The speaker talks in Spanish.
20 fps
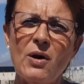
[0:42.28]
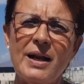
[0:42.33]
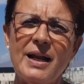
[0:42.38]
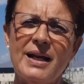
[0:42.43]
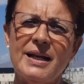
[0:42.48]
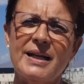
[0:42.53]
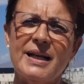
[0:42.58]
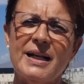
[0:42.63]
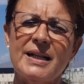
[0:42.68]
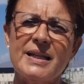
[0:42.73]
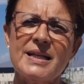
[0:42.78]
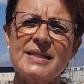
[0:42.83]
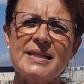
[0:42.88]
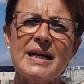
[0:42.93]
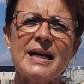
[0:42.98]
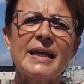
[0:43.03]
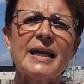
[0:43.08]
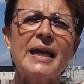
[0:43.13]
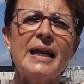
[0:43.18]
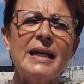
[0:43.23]
a la
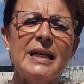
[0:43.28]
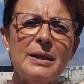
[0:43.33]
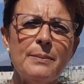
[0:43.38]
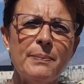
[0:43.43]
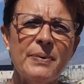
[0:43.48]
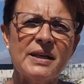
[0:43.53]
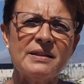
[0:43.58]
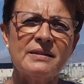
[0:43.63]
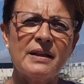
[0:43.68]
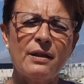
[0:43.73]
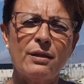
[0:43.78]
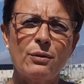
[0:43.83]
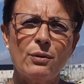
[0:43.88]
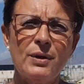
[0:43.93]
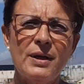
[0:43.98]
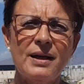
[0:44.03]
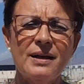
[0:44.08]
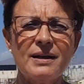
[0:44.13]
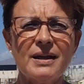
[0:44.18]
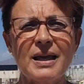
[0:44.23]
alcaldesa que limpie esta
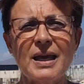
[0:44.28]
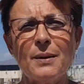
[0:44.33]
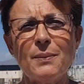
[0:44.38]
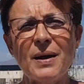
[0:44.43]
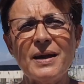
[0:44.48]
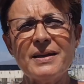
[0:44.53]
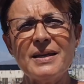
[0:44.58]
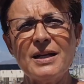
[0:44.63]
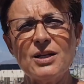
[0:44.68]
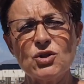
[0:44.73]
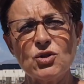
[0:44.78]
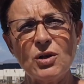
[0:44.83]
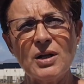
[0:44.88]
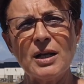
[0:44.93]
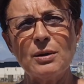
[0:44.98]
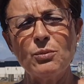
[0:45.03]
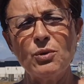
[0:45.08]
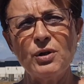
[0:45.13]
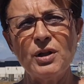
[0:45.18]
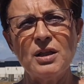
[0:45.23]
zona, que vaya el
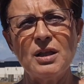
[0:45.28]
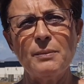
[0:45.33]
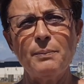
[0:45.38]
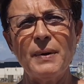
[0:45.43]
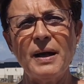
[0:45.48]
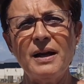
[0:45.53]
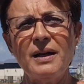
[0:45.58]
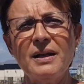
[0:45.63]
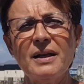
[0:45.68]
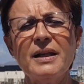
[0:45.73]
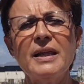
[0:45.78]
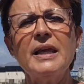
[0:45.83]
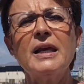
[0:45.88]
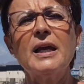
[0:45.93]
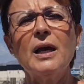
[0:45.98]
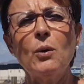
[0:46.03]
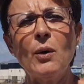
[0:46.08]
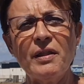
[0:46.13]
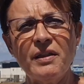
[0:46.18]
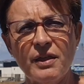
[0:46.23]
solar municipal
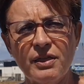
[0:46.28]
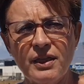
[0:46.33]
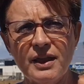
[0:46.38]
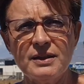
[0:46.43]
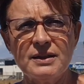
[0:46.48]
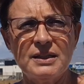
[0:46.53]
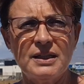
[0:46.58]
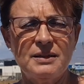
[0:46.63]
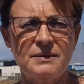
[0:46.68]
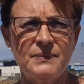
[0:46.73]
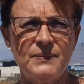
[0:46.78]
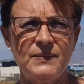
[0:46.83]
y que lo adecente,